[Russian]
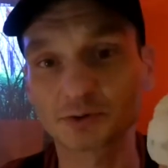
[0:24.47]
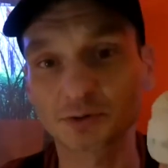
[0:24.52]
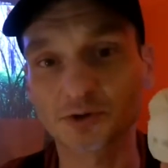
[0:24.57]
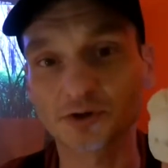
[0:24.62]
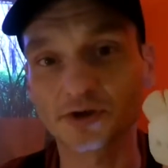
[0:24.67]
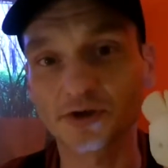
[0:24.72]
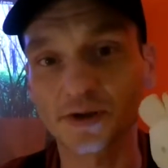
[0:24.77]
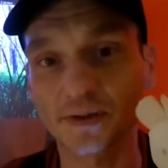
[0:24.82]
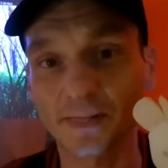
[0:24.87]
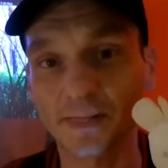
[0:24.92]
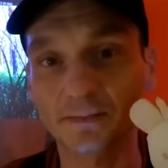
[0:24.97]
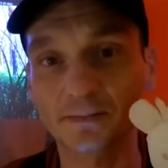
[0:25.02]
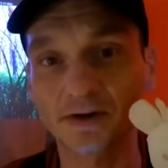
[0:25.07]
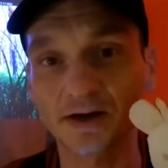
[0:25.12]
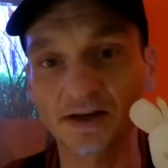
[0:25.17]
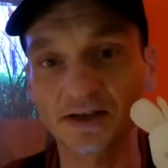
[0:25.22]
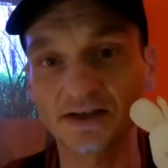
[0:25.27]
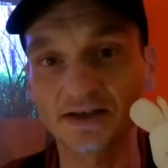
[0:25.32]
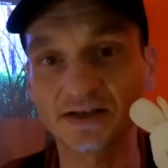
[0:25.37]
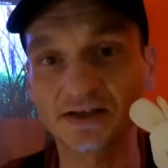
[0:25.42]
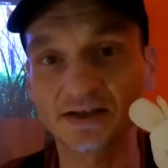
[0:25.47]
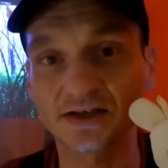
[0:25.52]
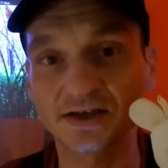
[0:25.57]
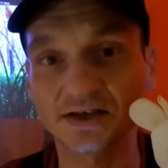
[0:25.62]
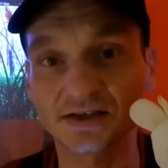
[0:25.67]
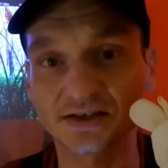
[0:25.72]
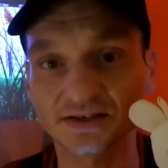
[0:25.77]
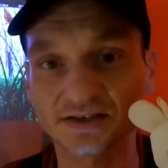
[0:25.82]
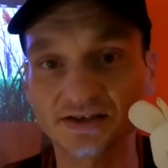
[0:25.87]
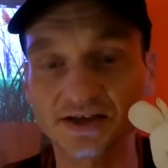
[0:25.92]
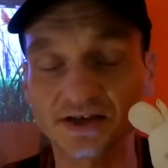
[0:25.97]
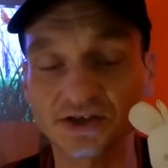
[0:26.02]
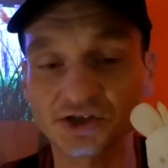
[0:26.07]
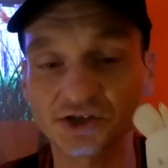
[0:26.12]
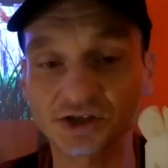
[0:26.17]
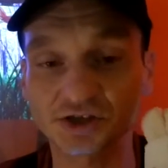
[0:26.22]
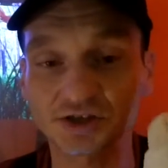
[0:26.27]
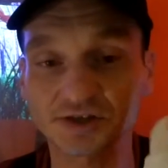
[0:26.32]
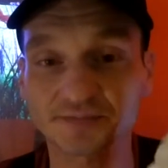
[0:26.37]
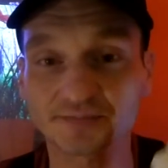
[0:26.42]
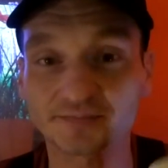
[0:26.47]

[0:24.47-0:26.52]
такой маленький э, зайчик.